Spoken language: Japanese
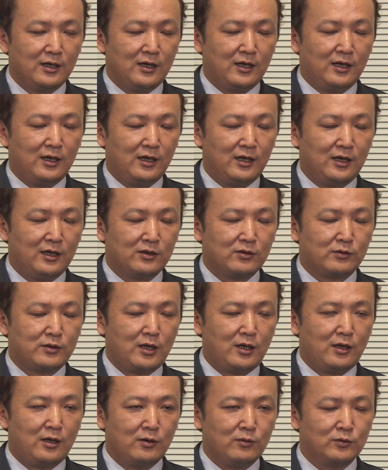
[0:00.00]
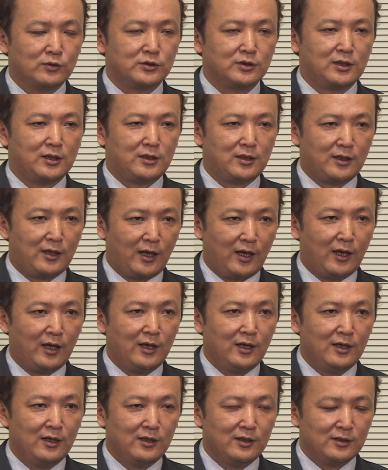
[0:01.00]
えーと、底辺を育てて、
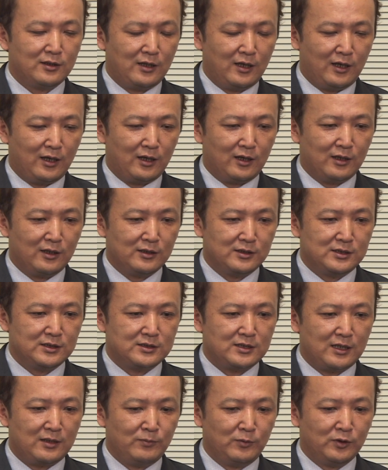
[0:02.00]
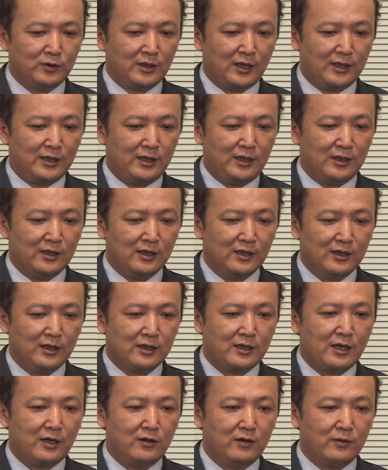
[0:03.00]
うん、で実際問題に
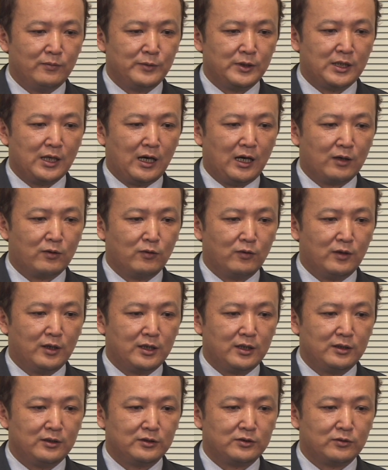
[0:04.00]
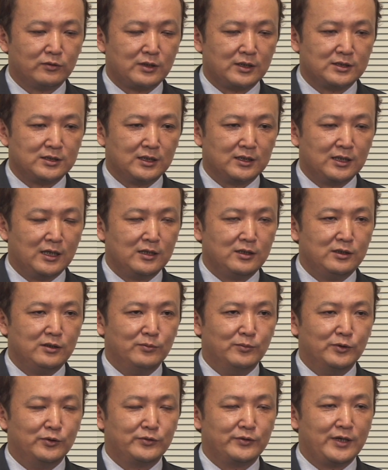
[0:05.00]
k 1を見て憧れる人たちが何
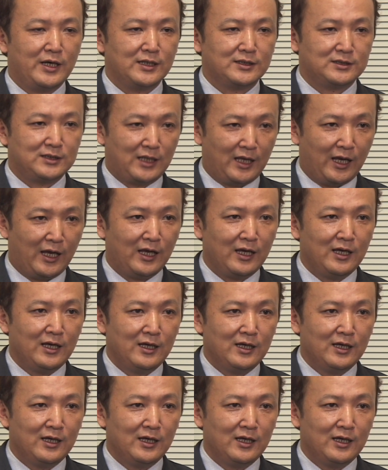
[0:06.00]
人も増やして、